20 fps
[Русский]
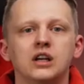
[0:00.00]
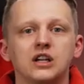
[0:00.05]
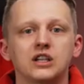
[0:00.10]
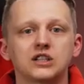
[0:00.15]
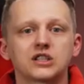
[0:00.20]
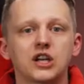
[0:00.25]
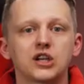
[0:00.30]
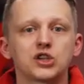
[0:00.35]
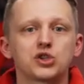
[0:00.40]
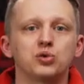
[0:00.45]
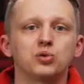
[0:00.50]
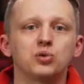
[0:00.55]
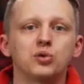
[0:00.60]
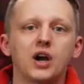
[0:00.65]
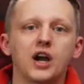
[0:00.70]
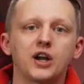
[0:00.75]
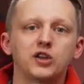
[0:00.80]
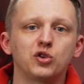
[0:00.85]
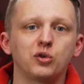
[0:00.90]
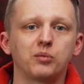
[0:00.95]
Расскажу
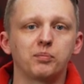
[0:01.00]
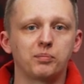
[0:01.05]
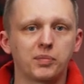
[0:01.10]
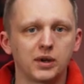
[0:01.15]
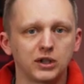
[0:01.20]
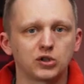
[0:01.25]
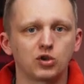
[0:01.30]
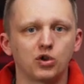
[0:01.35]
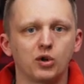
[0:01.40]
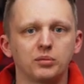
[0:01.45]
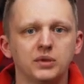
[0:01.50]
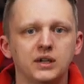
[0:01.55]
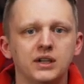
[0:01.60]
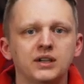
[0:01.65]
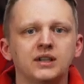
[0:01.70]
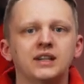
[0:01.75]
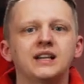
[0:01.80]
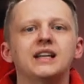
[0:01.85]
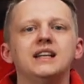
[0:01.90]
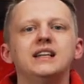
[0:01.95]
о нем
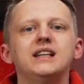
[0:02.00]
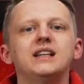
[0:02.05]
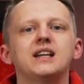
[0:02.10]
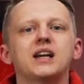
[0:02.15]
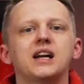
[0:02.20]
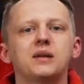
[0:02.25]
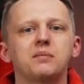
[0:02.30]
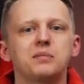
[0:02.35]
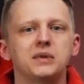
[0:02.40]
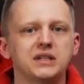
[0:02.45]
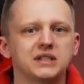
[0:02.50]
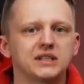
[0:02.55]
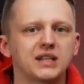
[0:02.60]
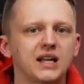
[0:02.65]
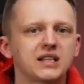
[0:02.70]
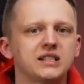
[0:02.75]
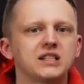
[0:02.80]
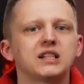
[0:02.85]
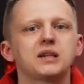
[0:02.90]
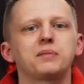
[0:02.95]
подробнее и
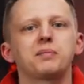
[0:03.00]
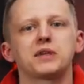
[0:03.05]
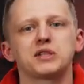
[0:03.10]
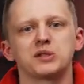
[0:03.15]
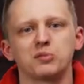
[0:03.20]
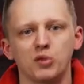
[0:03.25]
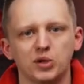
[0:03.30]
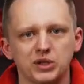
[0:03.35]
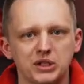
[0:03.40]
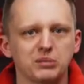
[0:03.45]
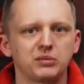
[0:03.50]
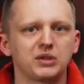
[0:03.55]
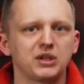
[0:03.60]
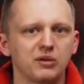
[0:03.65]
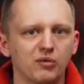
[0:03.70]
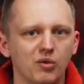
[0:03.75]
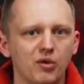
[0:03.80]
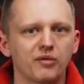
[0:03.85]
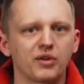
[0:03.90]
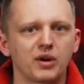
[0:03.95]
обязательно посмотрим на
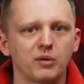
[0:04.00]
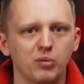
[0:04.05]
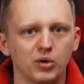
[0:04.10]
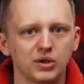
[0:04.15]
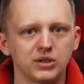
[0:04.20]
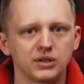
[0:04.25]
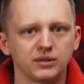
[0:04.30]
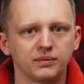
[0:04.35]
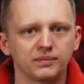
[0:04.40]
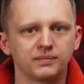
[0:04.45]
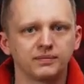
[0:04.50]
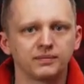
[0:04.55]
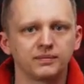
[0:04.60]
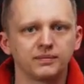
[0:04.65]
него в работе.